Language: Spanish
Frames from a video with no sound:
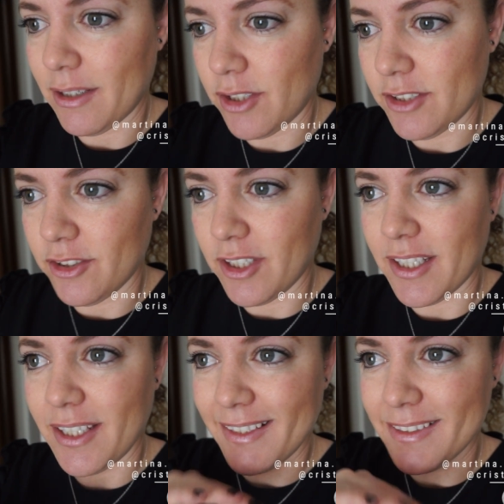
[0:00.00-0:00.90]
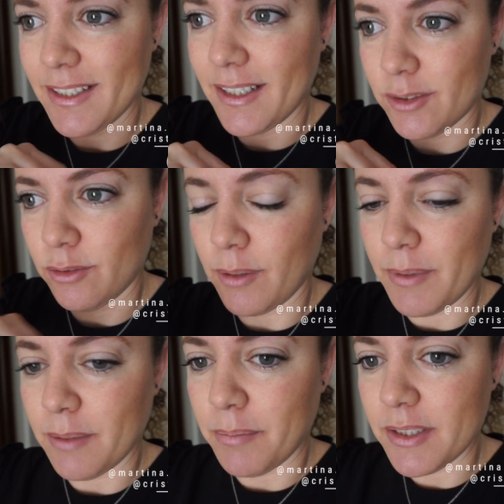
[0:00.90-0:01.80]
la conexión de aquí es
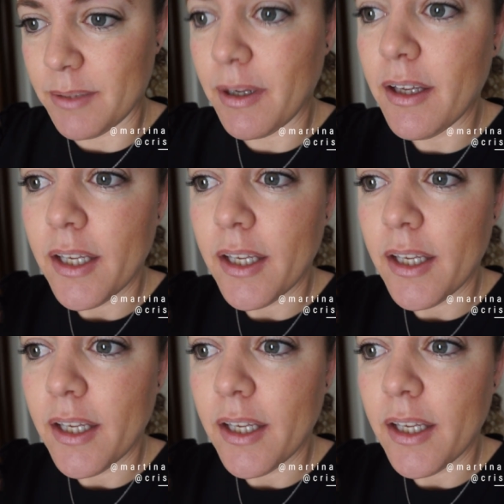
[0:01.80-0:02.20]
absolutamente pésima.